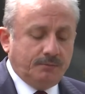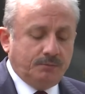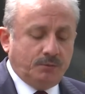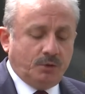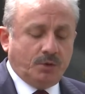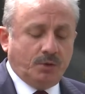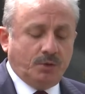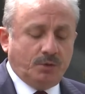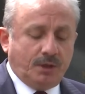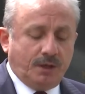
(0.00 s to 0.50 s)

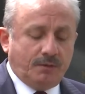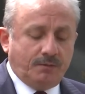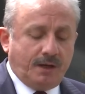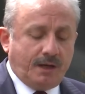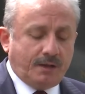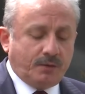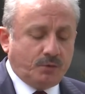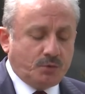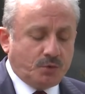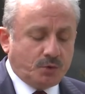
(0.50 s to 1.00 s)
bugün de
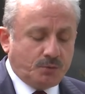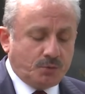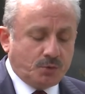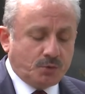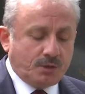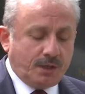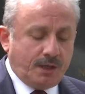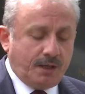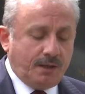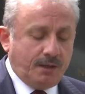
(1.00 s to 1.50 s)
var
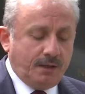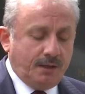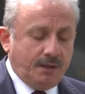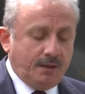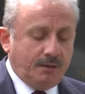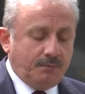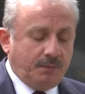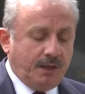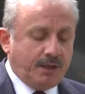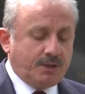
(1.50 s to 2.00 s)
gücümüzde
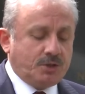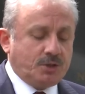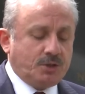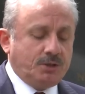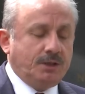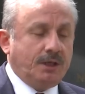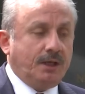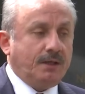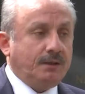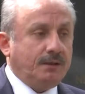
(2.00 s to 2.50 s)

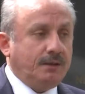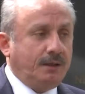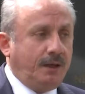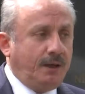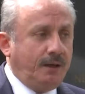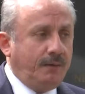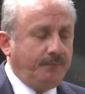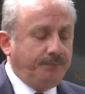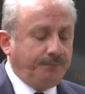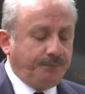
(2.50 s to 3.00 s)
barışın
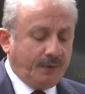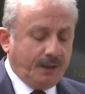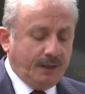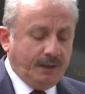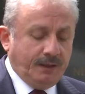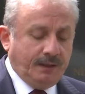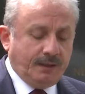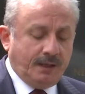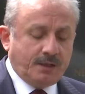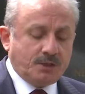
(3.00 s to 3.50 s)
yanında
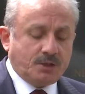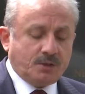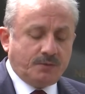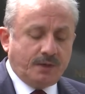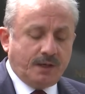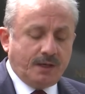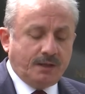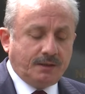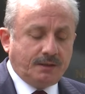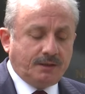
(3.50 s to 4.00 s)
inanç
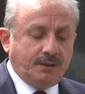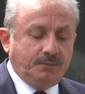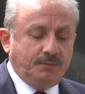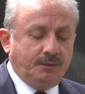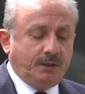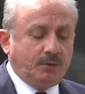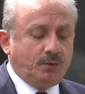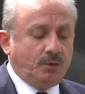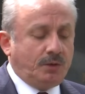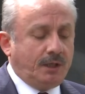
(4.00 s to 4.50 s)
ve
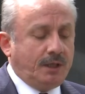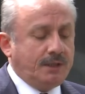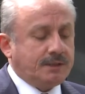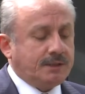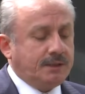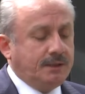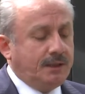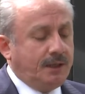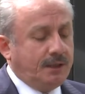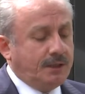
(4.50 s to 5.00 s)
kimlik
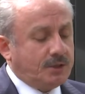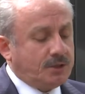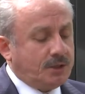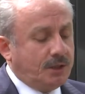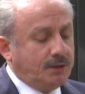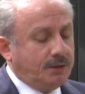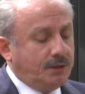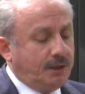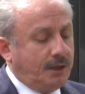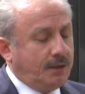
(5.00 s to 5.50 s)
dolayısıyla
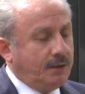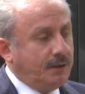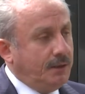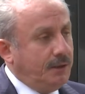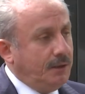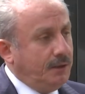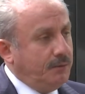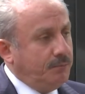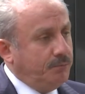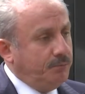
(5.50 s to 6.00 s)
yaşanılan
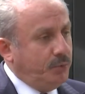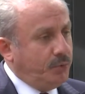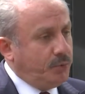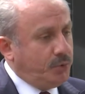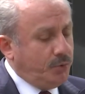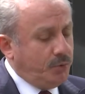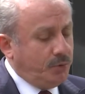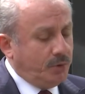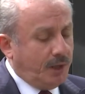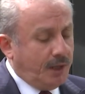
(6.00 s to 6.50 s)

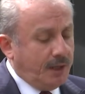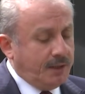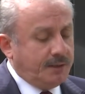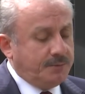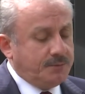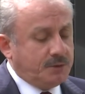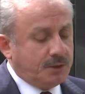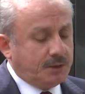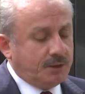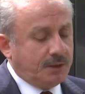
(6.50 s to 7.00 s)
bütün
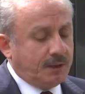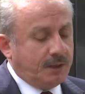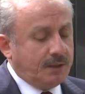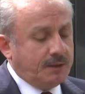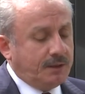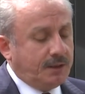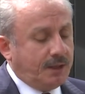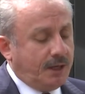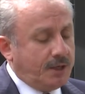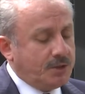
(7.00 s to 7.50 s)

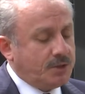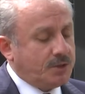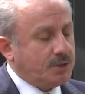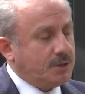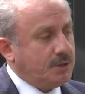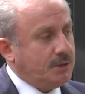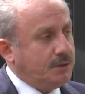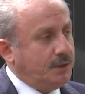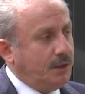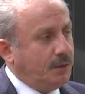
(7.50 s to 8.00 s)
ayrımcılıkların
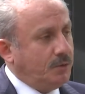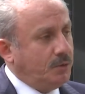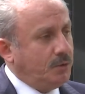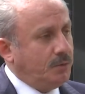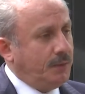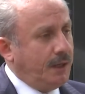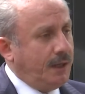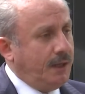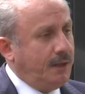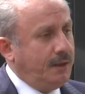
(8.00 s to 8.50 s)
karşısında
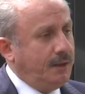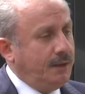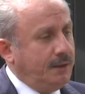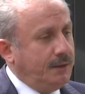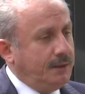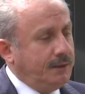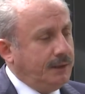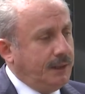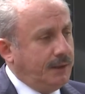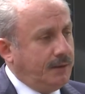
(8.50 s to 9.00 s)
durmaya
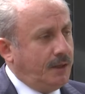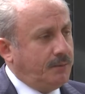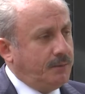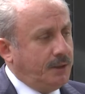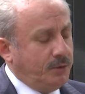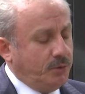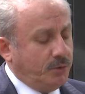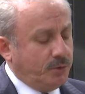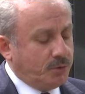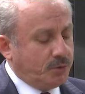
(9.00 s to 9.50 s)
devam
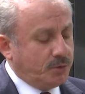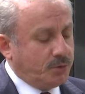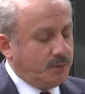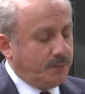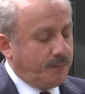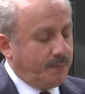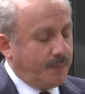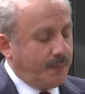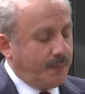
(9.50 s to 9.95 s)
ediyoruz.